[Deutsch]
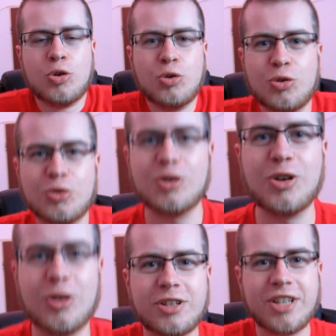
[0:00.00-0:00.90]
Huhu
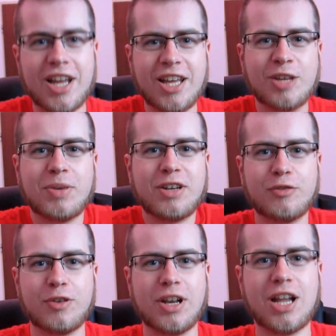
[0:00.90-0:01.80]
Leute, ich
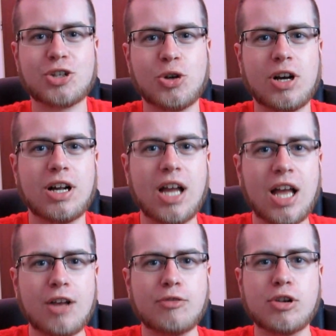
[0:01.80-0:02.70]
bin Flaschor.
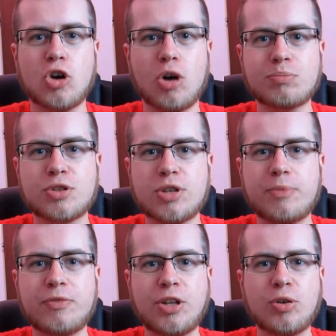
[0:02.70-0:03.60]
Willkommen zu
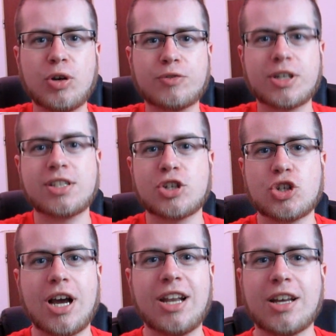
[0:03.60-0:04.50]
dem Video, auf das ihr
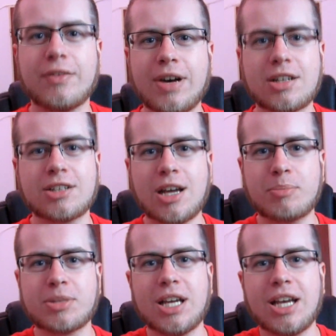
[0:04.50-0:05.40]
schon alle gewartet
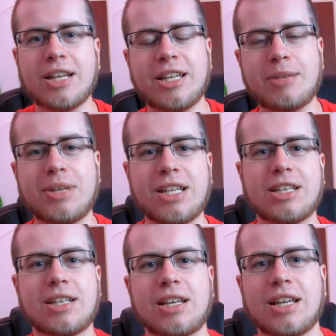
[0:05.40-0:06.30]
habt,
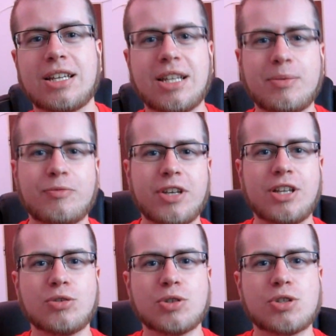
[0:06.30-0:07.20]
nämlich dem
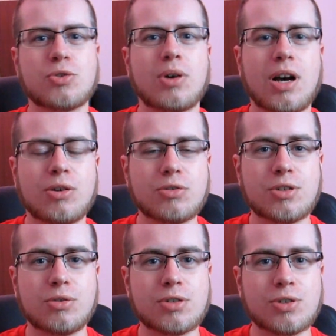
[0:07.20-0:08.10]
Video zur
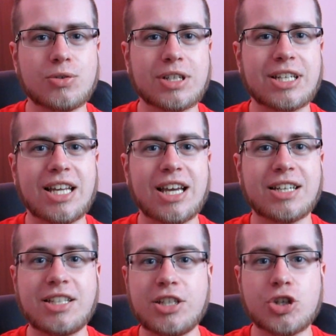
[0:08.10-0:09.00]
Auslosung
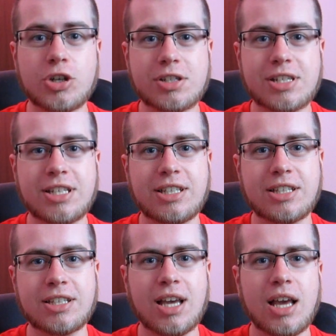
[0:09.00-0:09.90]
der T-Shirts, die
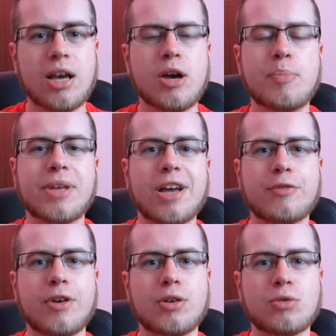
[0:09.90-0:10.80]
ich im
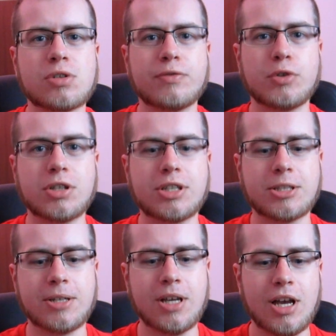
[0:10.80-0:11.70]
Jahr verlosen
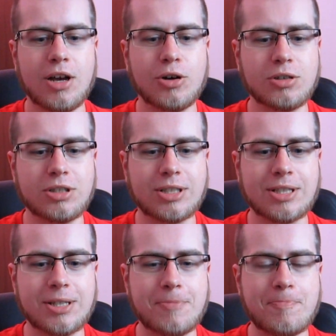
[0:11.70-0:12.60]
wollte.
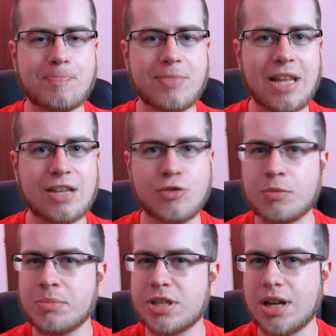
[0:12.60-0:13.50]
Und ähm, es
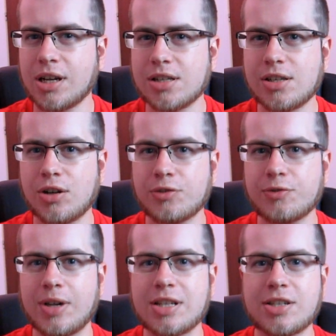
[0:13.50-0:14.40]
wird ein bisschen anders
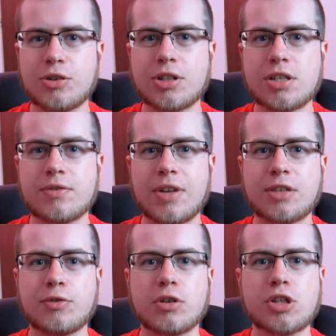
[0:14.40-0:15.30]
laufen, als ihr euch das
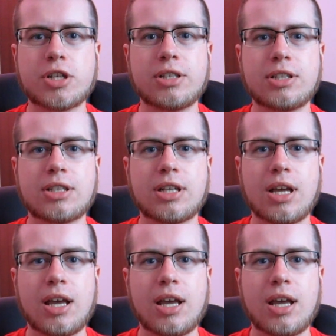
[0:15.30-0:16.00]
vielleicht vorstellt.